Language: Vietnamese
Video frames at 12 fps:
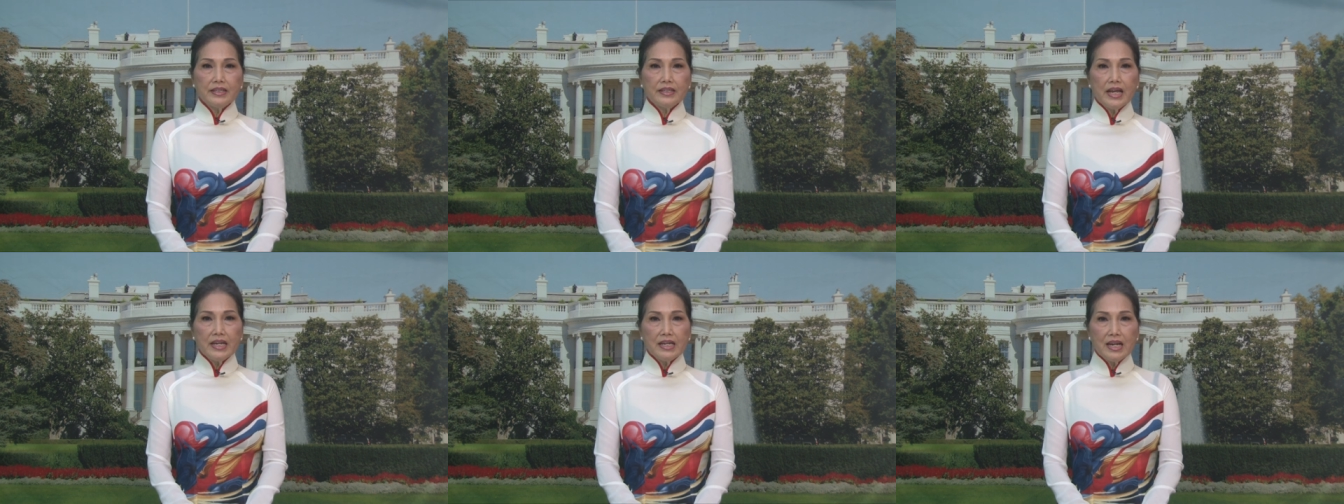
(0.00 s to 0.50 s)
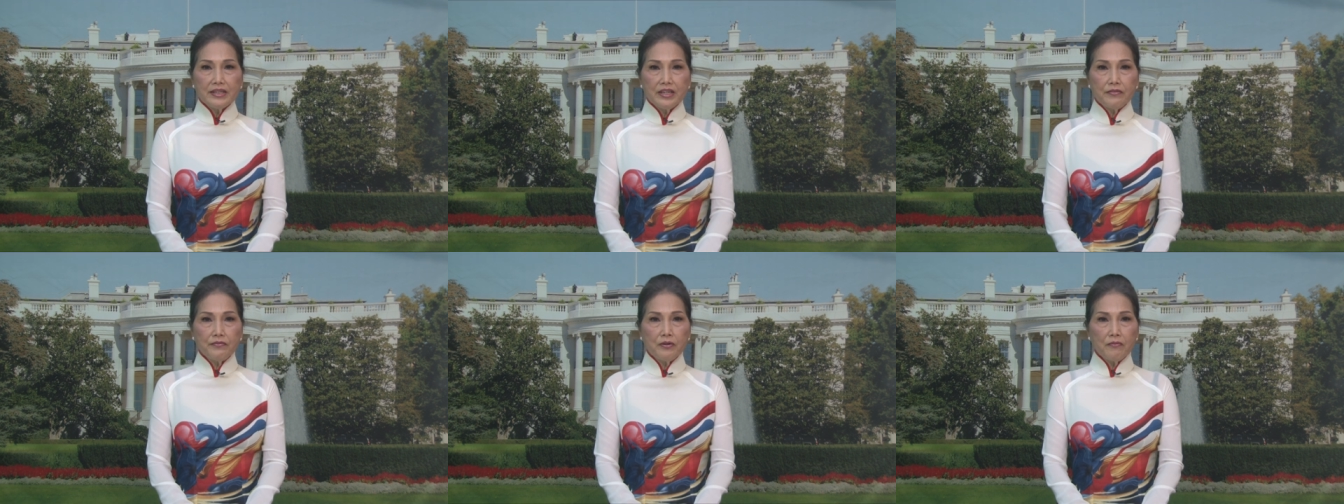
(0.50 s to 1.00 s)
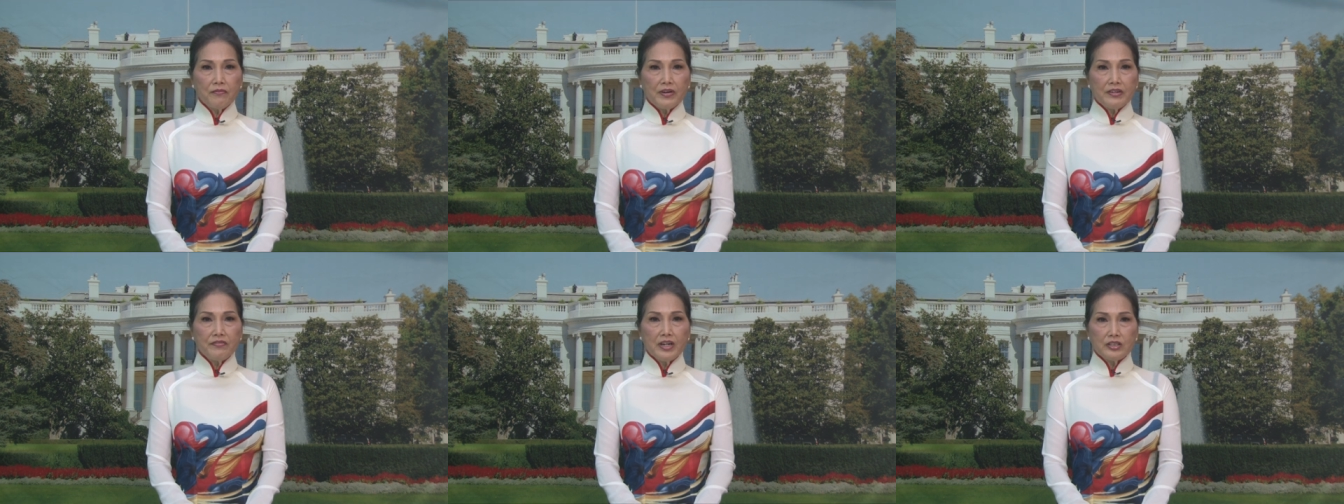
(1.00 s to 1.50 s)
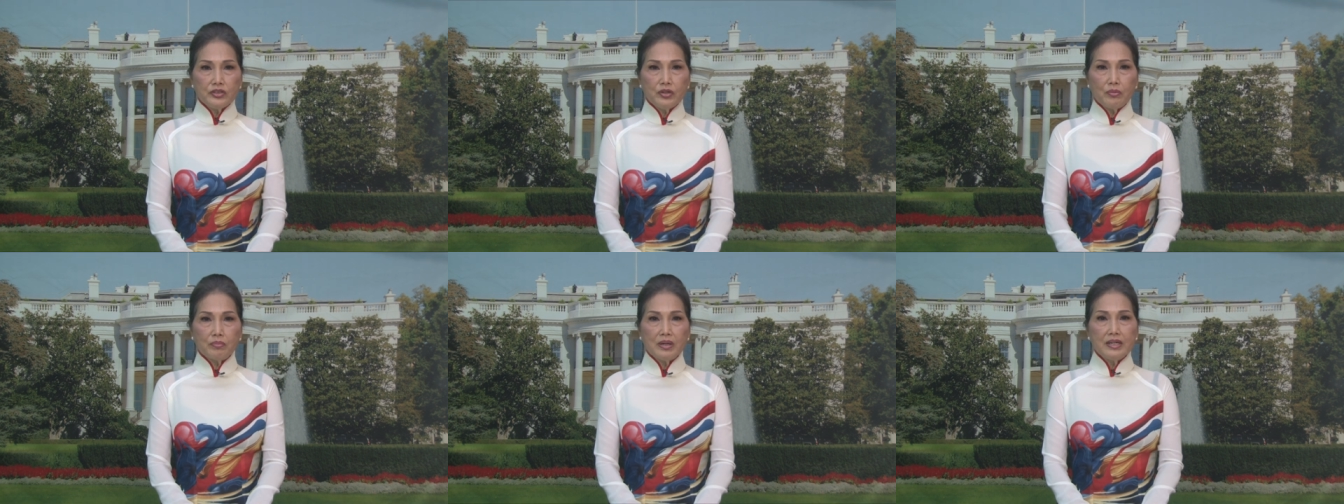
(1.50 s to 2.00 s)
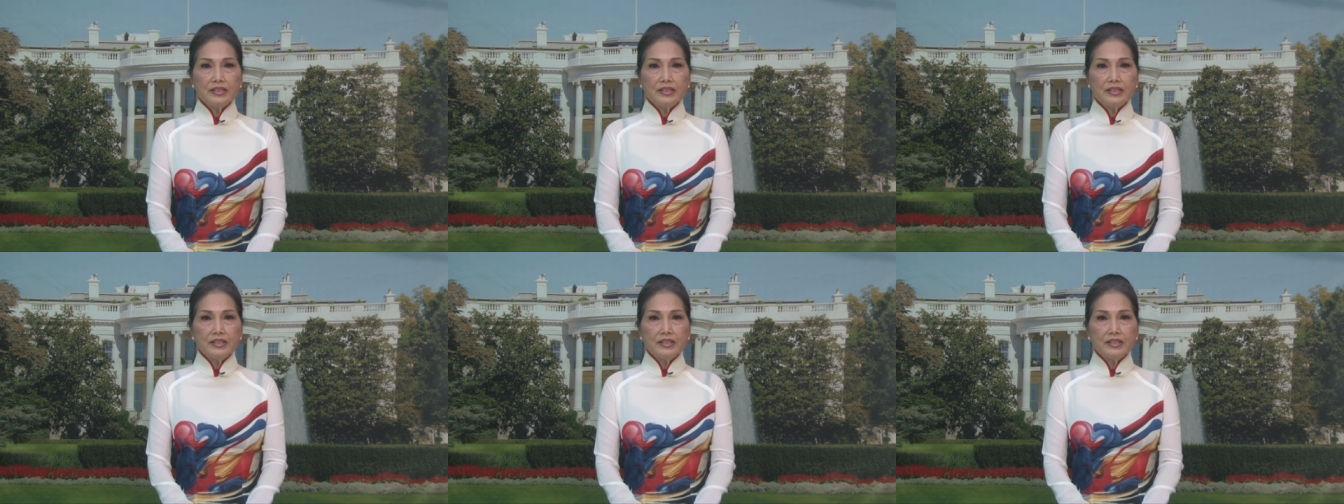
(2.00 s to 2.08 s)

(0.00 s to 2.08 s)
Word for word: Đây là giây phút phải vận dụng